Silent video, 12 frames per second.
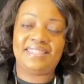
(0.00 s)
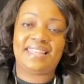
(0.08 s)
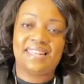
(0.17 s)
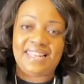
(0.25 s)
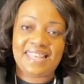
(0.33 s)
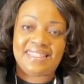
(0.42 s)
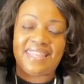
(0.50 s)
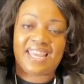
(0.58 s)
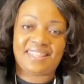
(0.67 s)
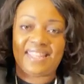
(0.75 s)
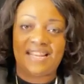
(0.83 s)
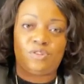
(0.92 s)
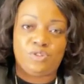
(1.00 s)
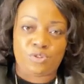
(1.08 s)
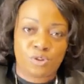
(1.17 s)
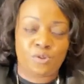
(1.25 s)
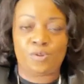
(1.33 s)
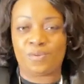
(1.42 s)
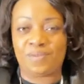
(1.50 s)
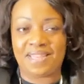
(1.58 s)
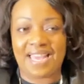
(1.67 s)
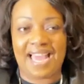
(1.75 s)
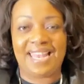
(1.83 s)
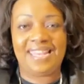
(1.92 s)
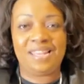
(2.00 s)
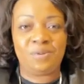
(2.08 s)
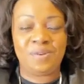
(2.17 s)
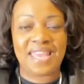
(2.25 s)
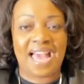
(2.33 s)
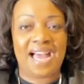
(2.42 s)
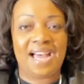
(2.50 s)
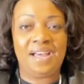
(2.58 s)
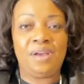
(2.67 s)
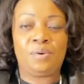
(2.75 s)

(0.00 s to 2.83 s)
c'est l'éternel Dieu. Alléluia,